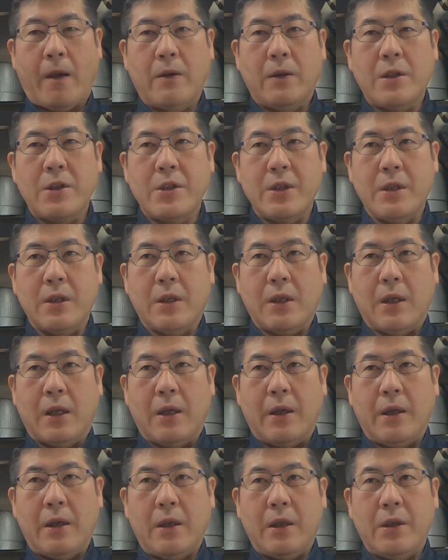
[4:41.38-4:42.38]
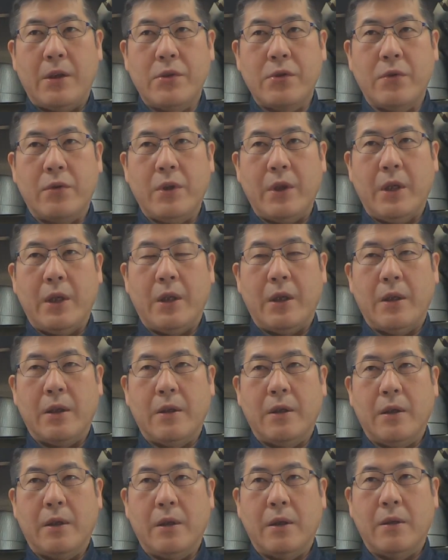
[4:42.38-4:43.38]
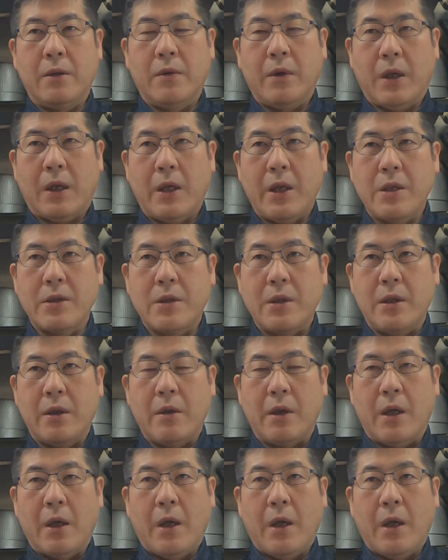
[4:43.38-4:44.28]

あのね私なんかが非常にあの分かりやすい、